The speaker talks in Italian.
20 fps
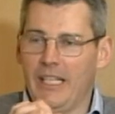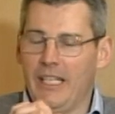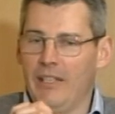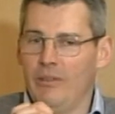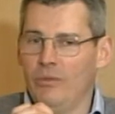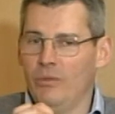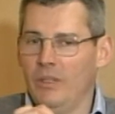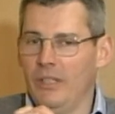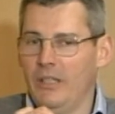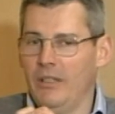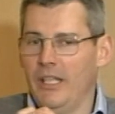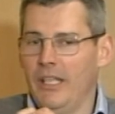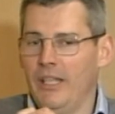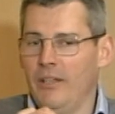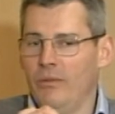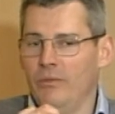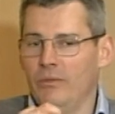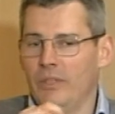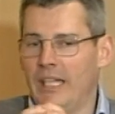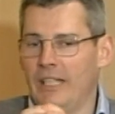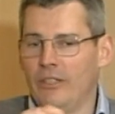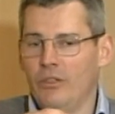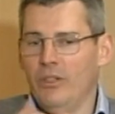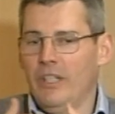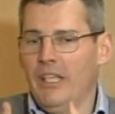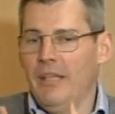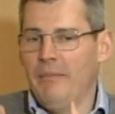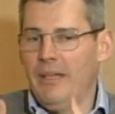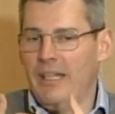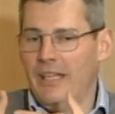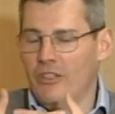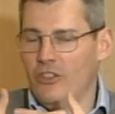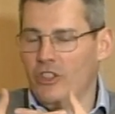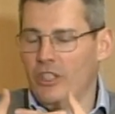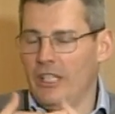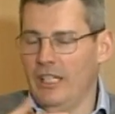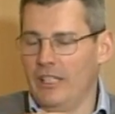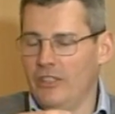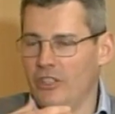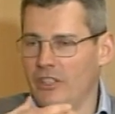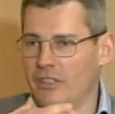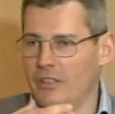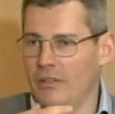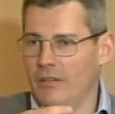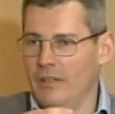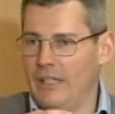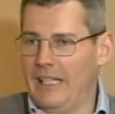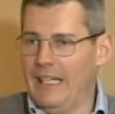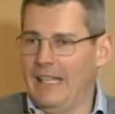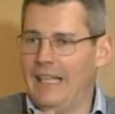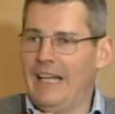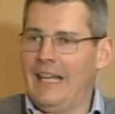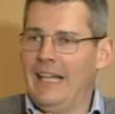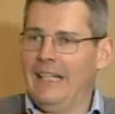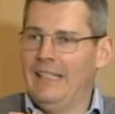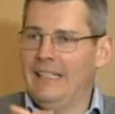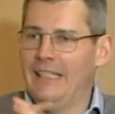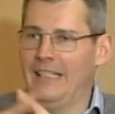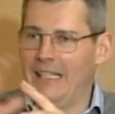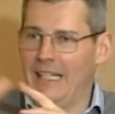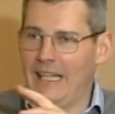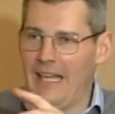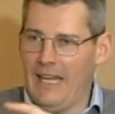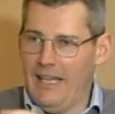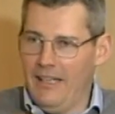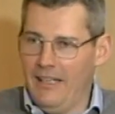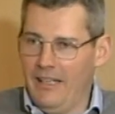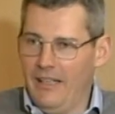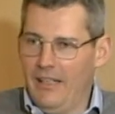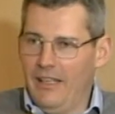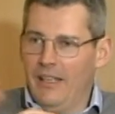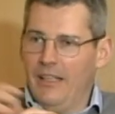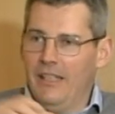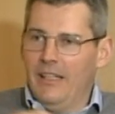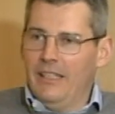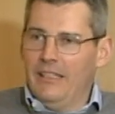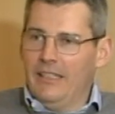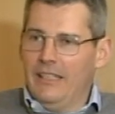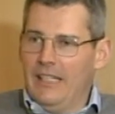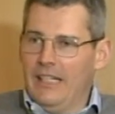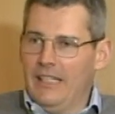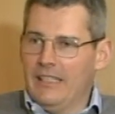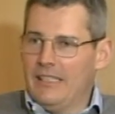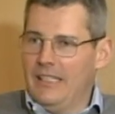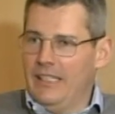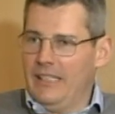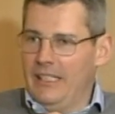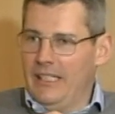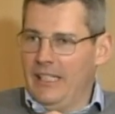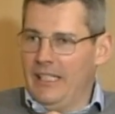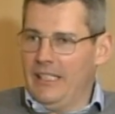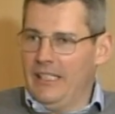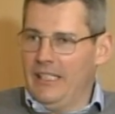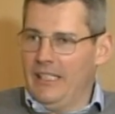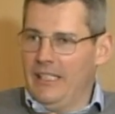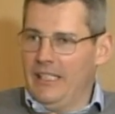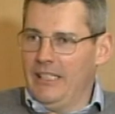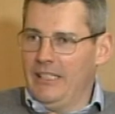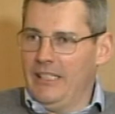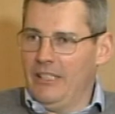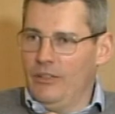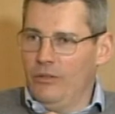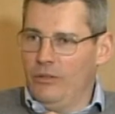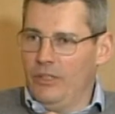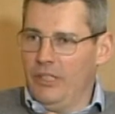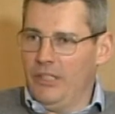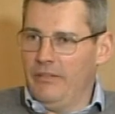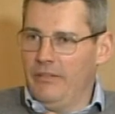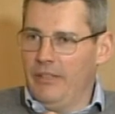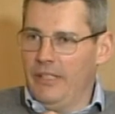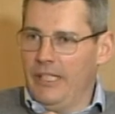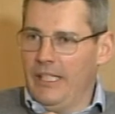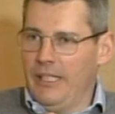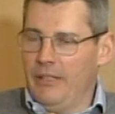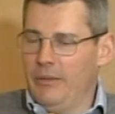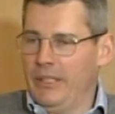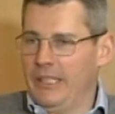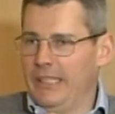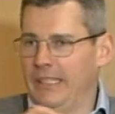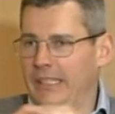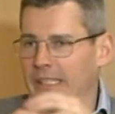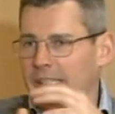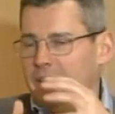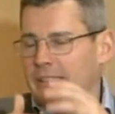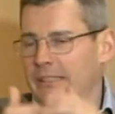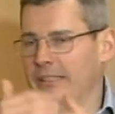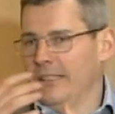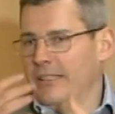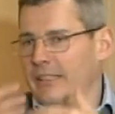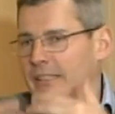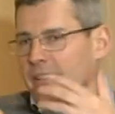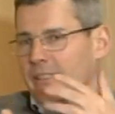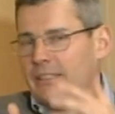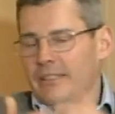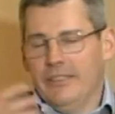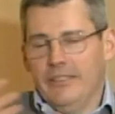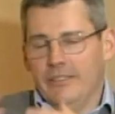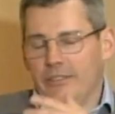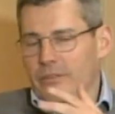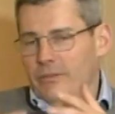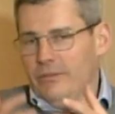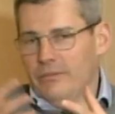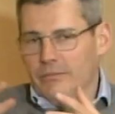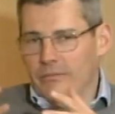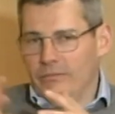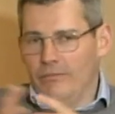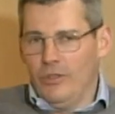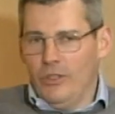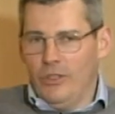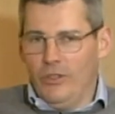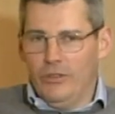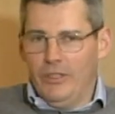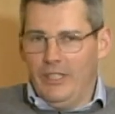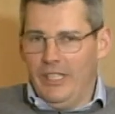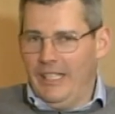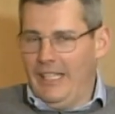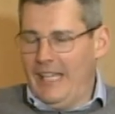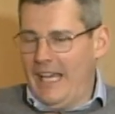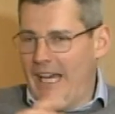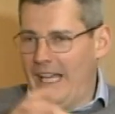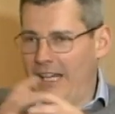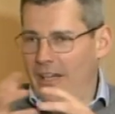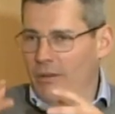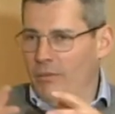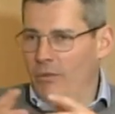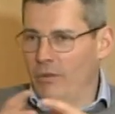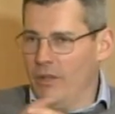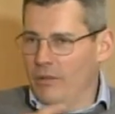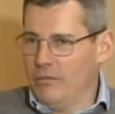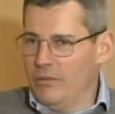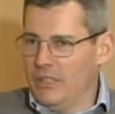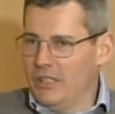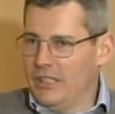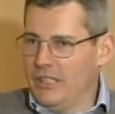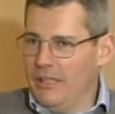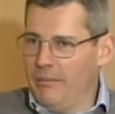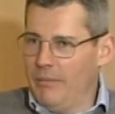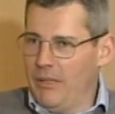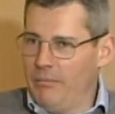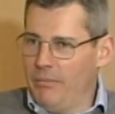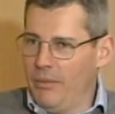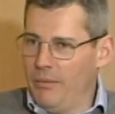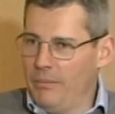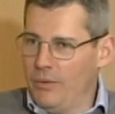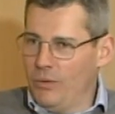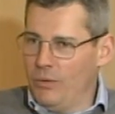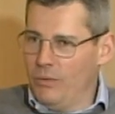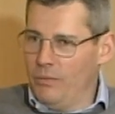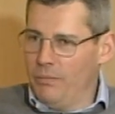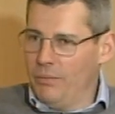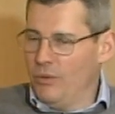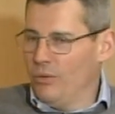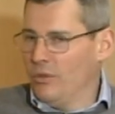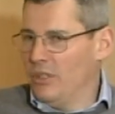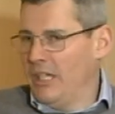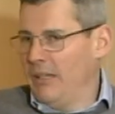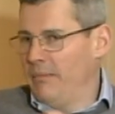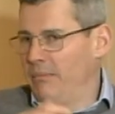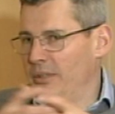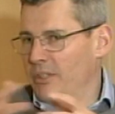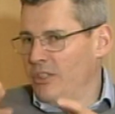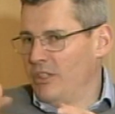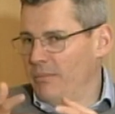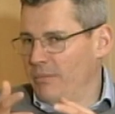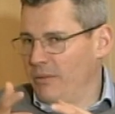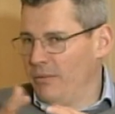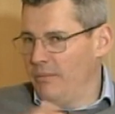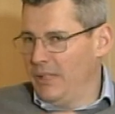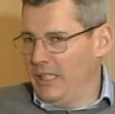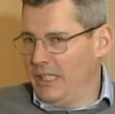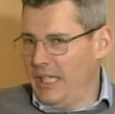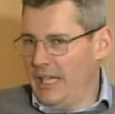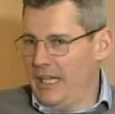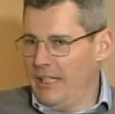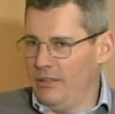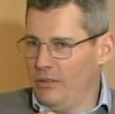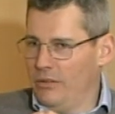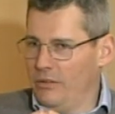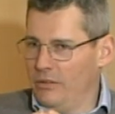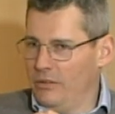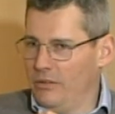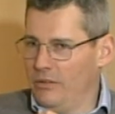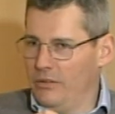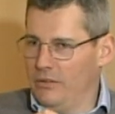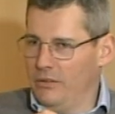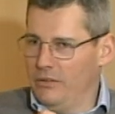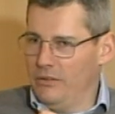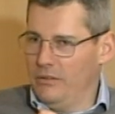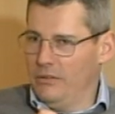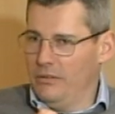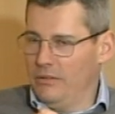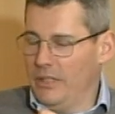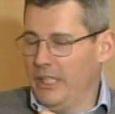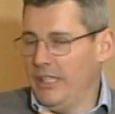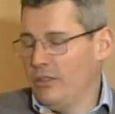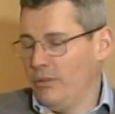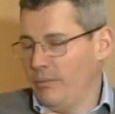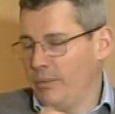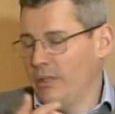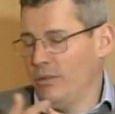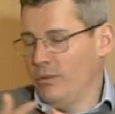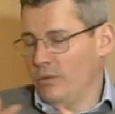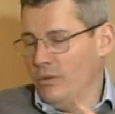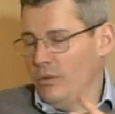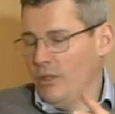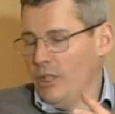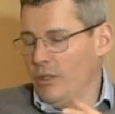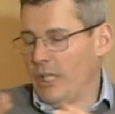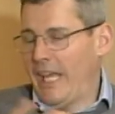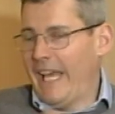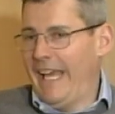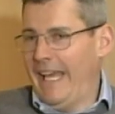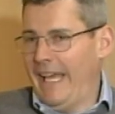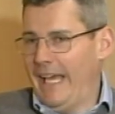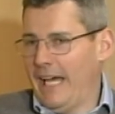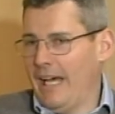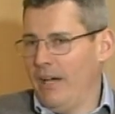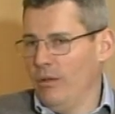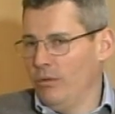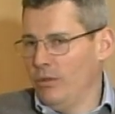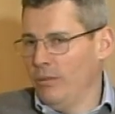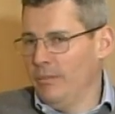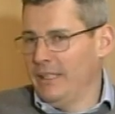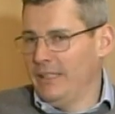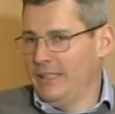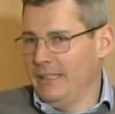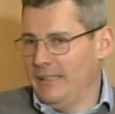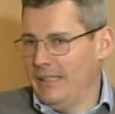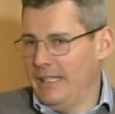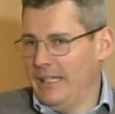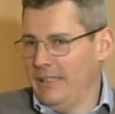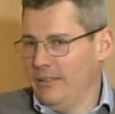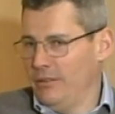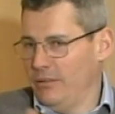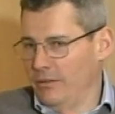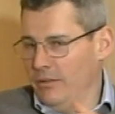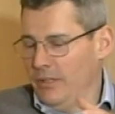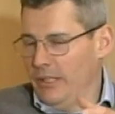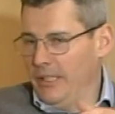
è un, è un dato che emerge dal gestionale al di là della schedina di, di notifica e quindi adesso non voglio tediare, comunque è un sistema un po' più, più semplice, più immediato. Eh e soprattutto è automatizzato.